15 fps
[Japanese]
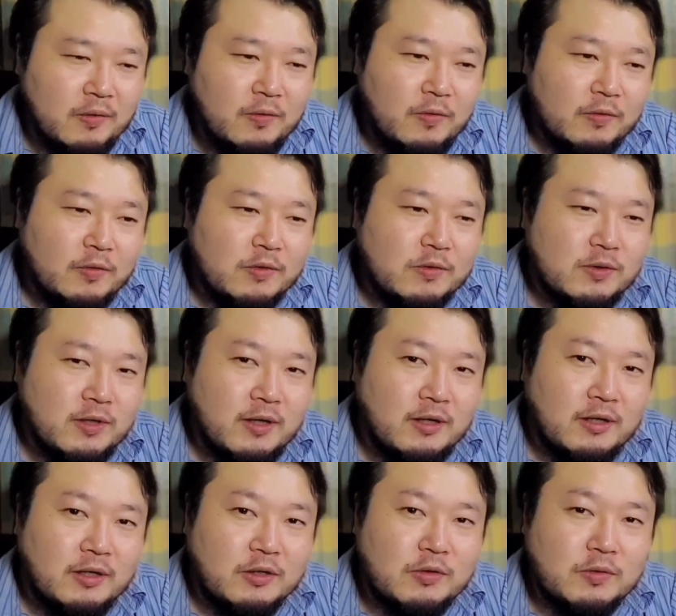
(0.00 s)
本当それが
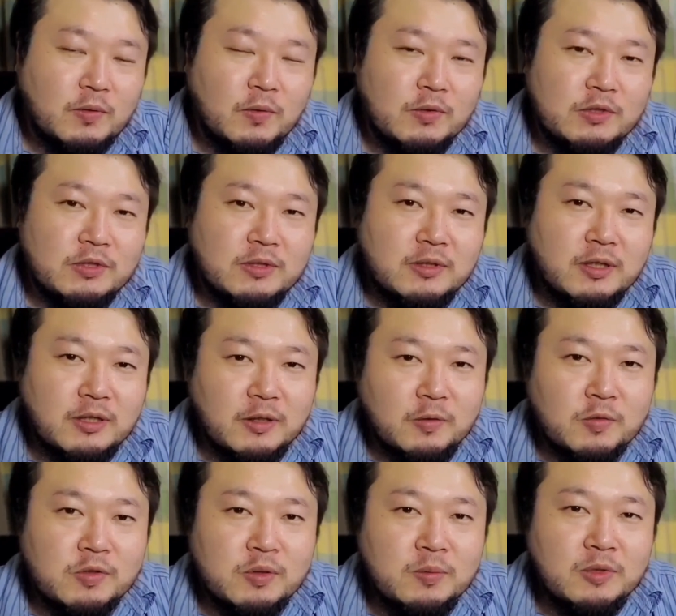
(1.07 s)
ね、ちょっと個人的には
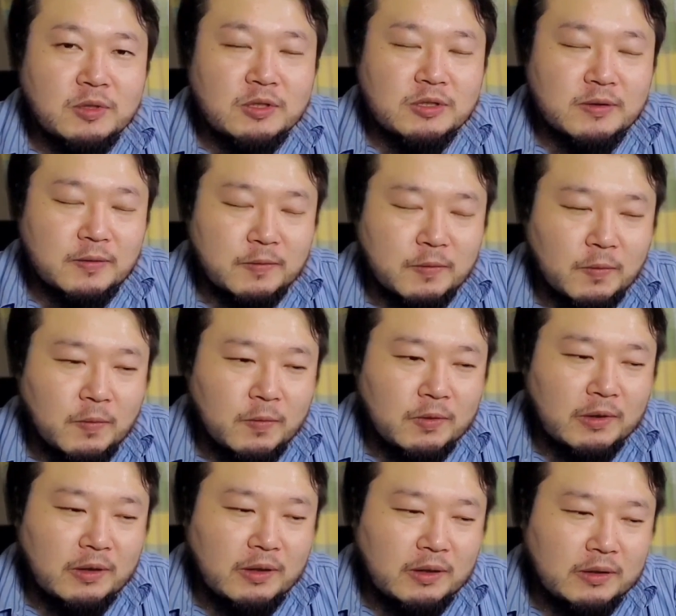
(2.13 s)
楽しみにしてるところ
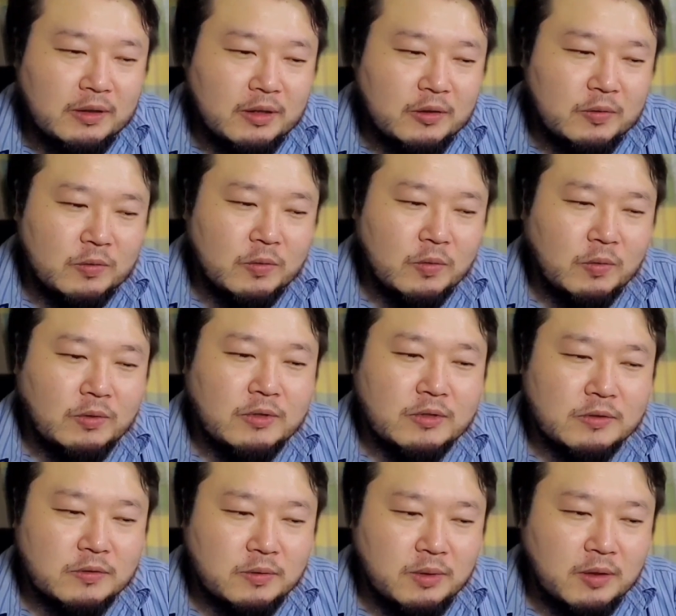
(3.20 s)
だなっていうところ
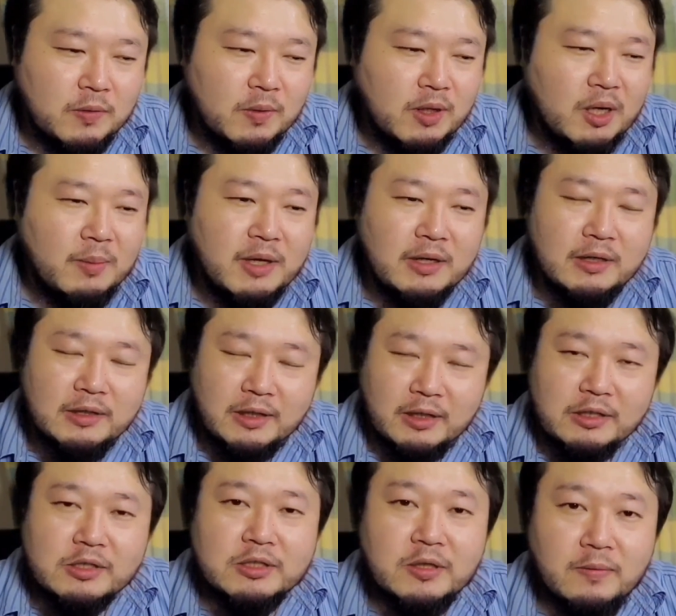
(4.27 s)
です。カメラに
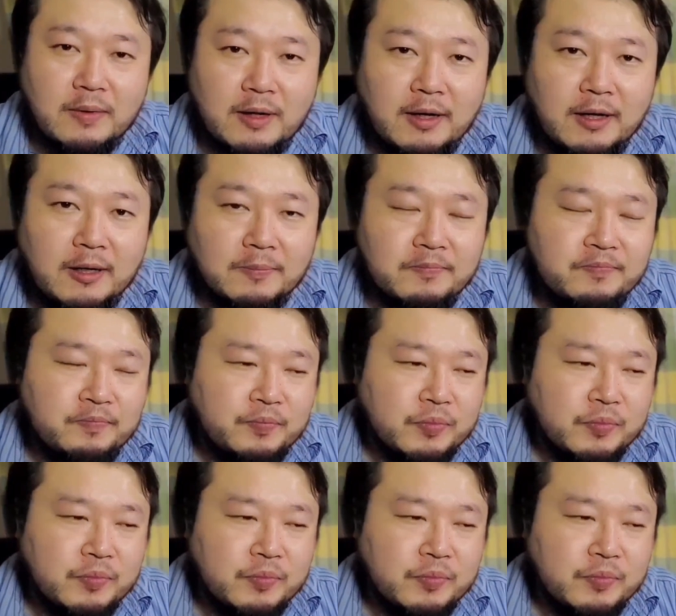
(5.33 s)
関しては、